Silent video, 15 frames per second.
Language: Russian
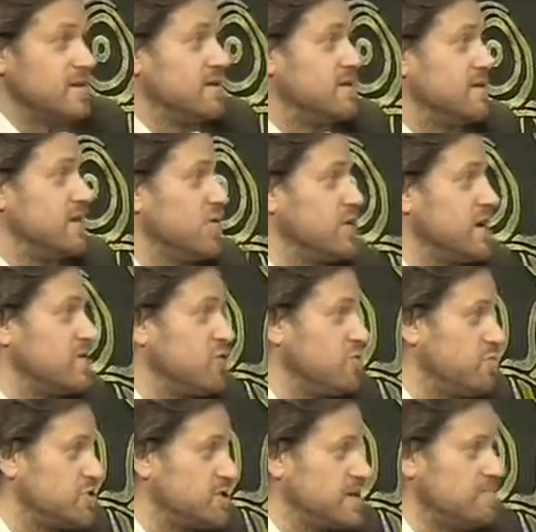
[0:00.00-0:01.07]
лауреат
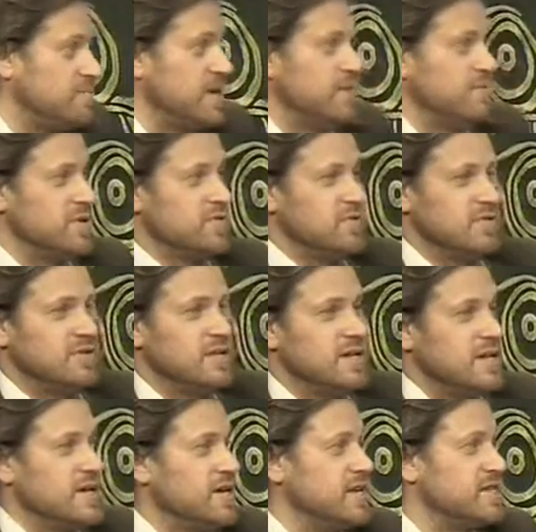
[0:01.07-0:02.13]
Нобелевской премии он,
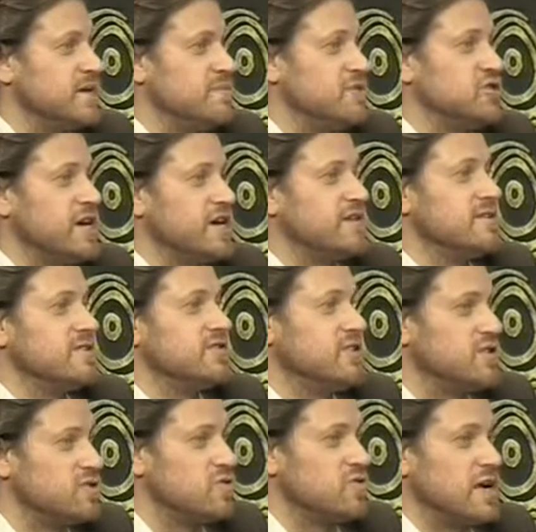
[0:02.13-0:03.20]
и замечательный
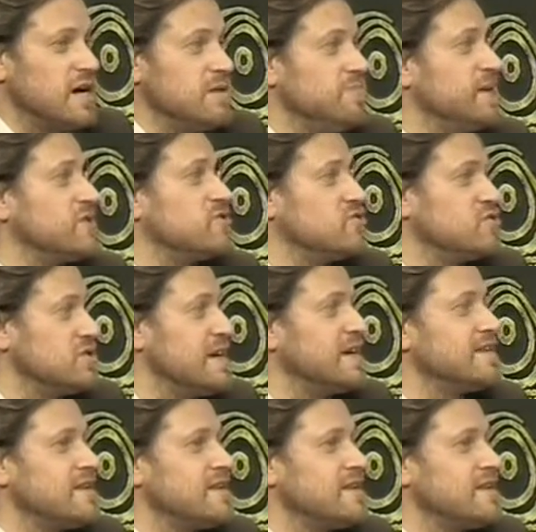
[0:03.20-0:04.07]
дирижер Альберто Дзеда,